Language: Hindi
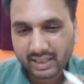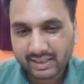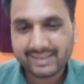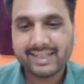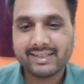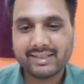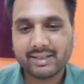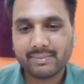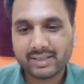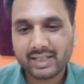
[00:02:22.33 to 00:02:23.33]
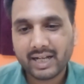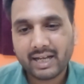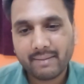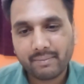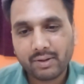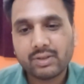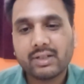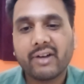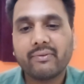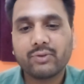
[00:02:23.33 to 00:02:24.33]
अच्छे से समझना है
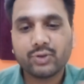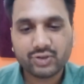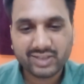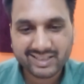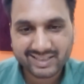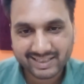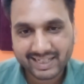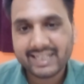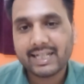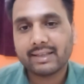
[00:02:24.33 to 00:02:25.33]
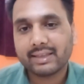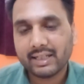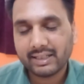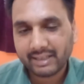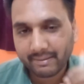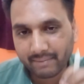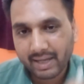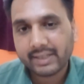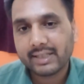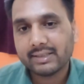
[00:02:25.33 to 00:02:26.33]
बहुत टफ क्वेश्चन नहीं आते ये
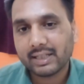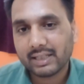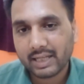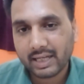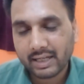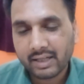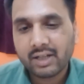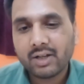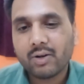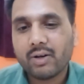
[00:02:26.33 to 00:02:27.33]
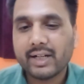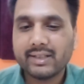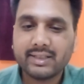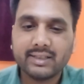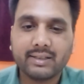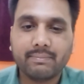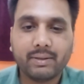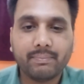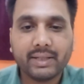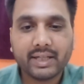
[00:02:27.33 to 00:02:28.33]
मान के चलना है और अच्छे से
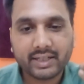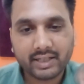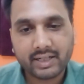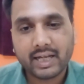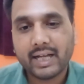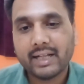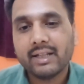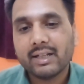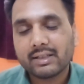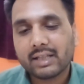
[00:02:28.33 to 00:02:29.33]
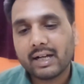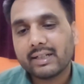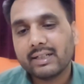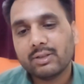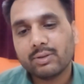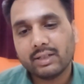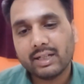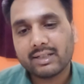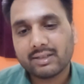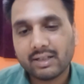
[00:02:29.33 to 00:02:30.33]
प्रिपेयर करना है ताकि जो
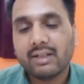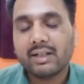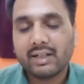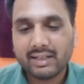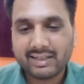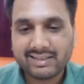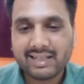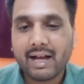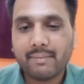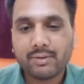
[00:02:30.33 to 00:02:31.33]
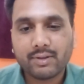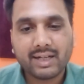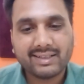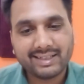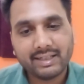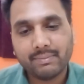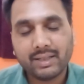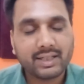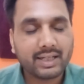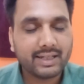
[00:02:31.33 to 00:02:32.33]
नेक्स्ट एग्ज़ाम होगा जे
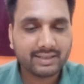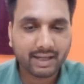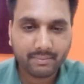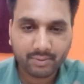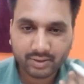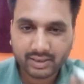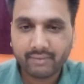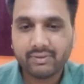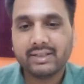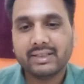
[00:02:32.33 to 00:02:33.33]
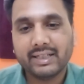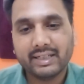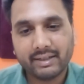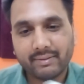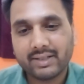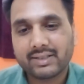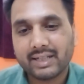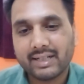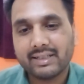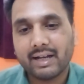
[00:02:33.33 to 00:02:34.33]
मेन का एग्ज़ाम हो या फिर जे एडवांस
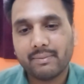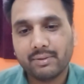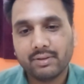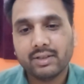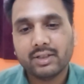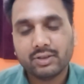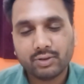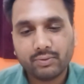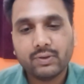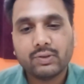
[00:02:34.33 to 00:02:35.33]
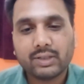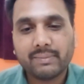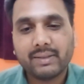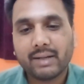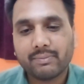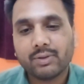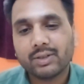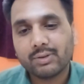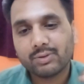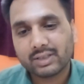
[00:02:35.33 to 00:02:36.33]
का एग्ज़ाम हो जो फ्यूचर में आप
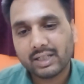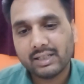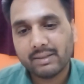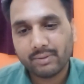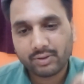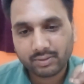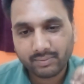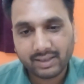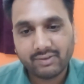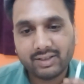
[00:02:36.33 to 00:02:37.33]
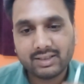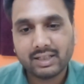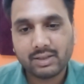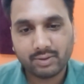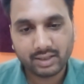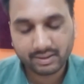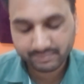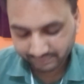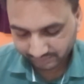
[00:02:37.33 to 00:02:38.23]
दोगे उसके लिए बहुत बेनिफिशियल होगा